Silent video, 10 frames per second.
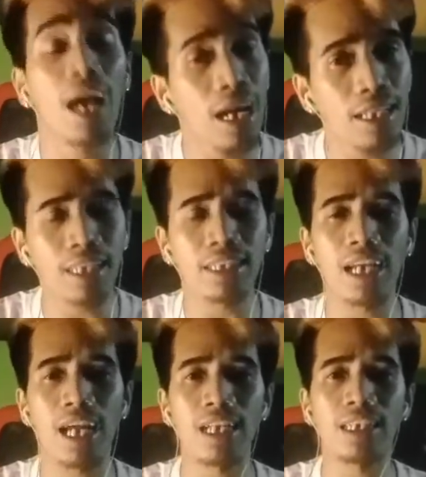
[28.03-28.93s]
at race
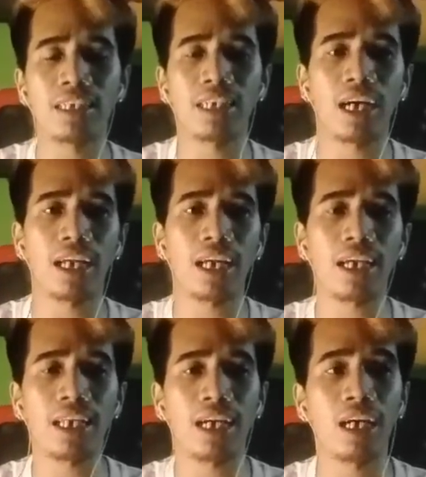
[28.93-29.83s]
analysis sa
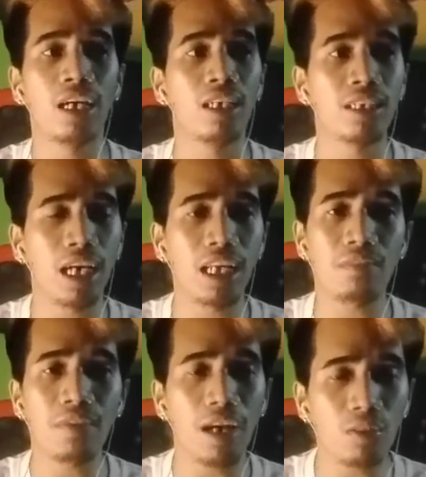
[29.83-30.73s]
karera na
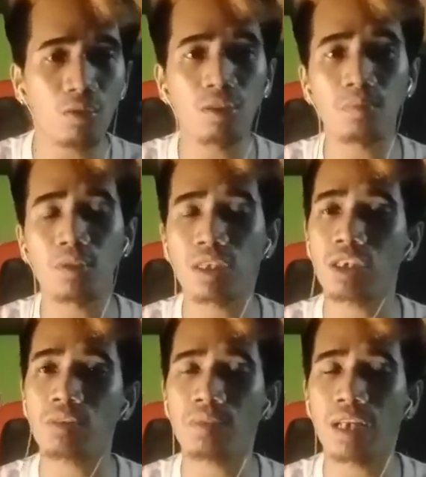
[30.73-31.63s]
sana ay makatulong po sa
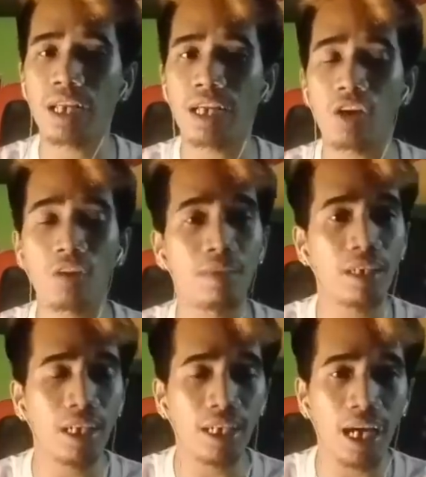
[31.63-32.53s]
inyong pananaya or
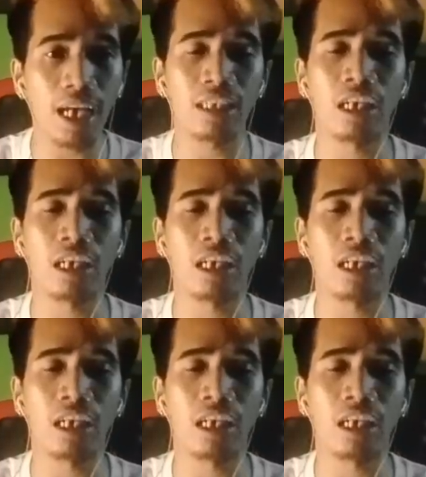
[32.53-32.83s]
maging guide.